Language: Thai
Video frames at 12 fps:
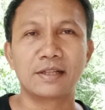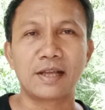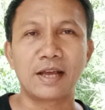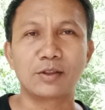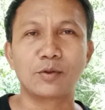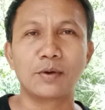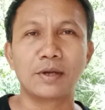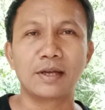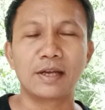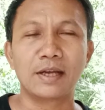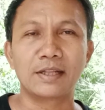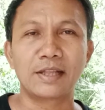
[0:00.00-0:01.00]
ถ้าตัว
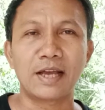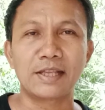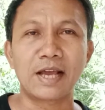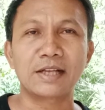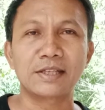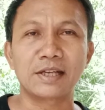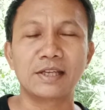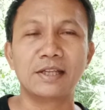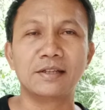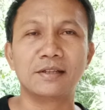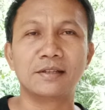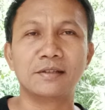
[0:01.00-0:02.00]
ถ้ายักษ์จะ
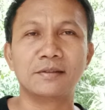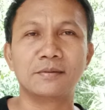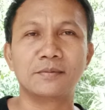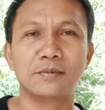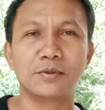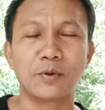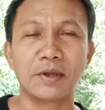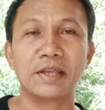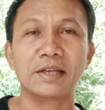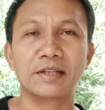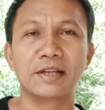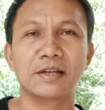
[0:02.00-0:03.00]
กินตัวเอ
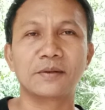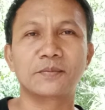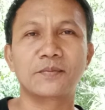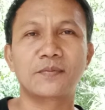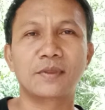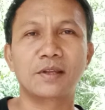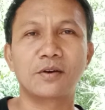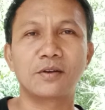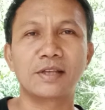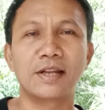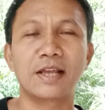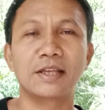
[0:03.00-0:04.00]
งเนี่ยก็
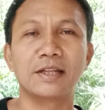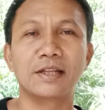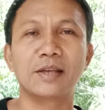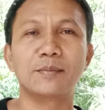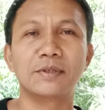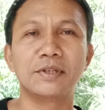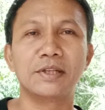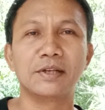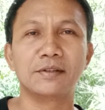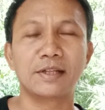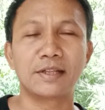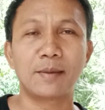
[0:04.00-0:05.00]
จะได้กินเพียงมือเดี
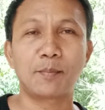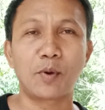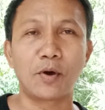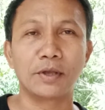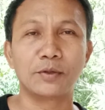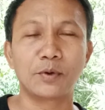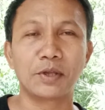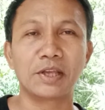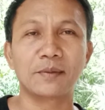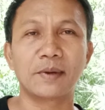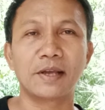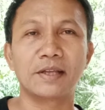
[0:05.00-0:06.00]
ยว แต่ถ้าปล่อยตัวเอ
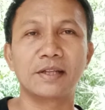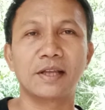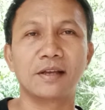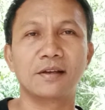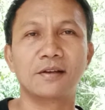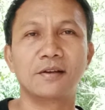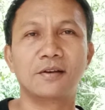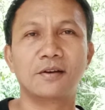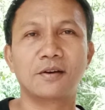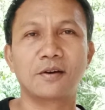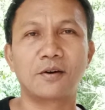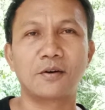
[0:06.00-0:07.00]
งไปเนี่ย
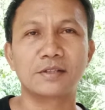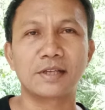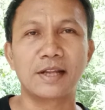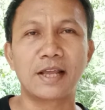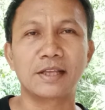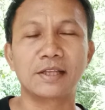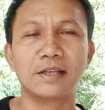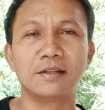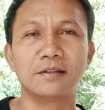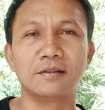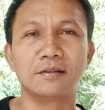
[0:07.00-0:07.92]
ก็จะได้กิน